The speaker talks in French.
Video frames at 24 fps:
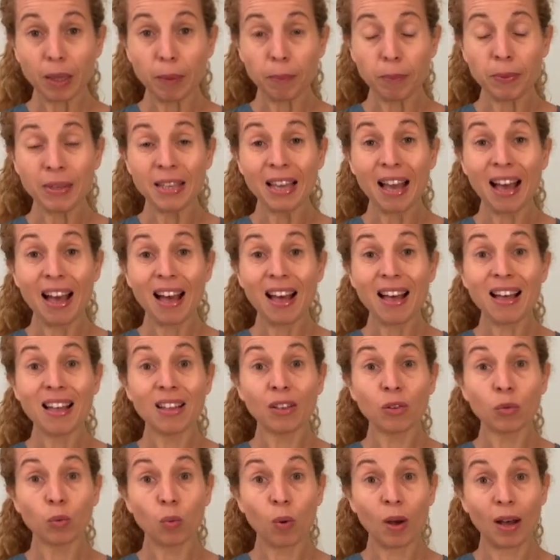Puis
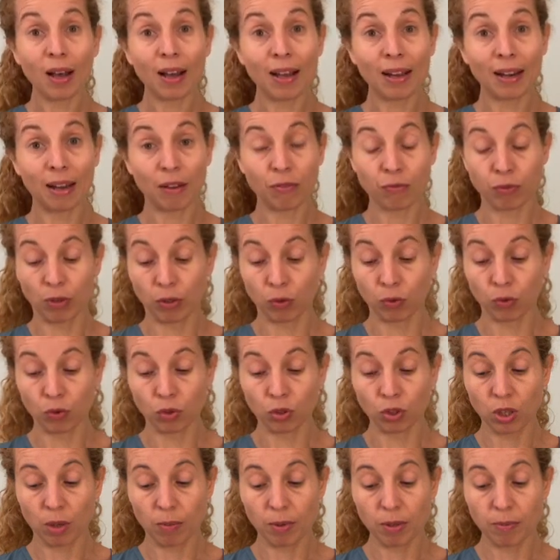un doigt à la fois. Donc
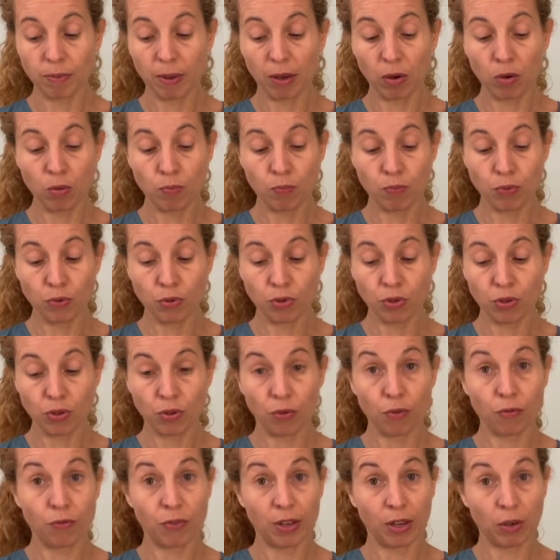je commence par le pouce
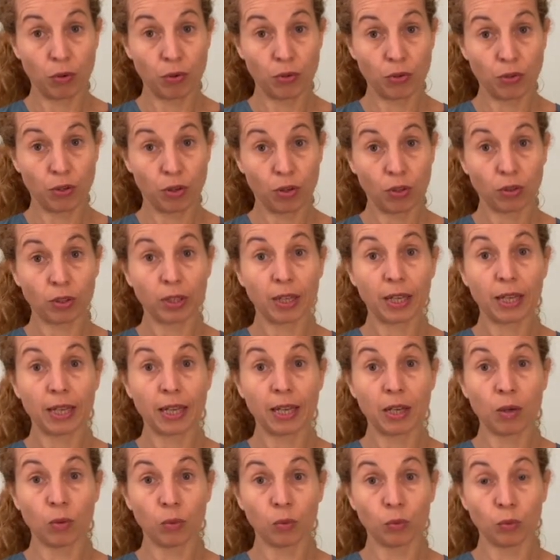vers le centre
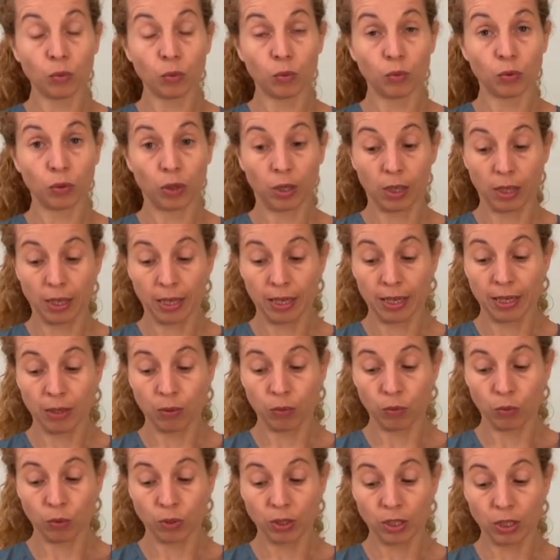et on ouvre. Allez,
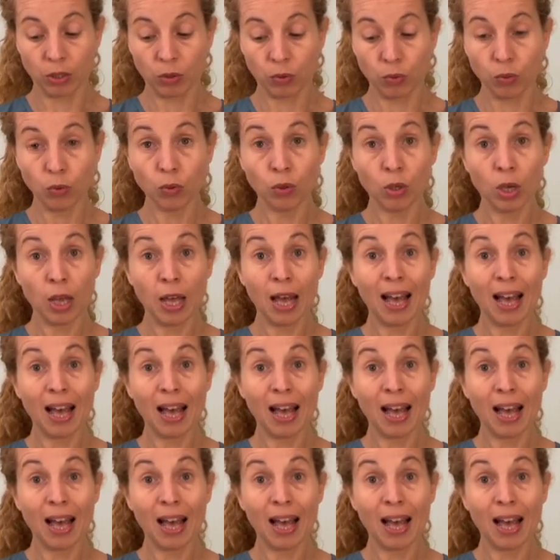on continue.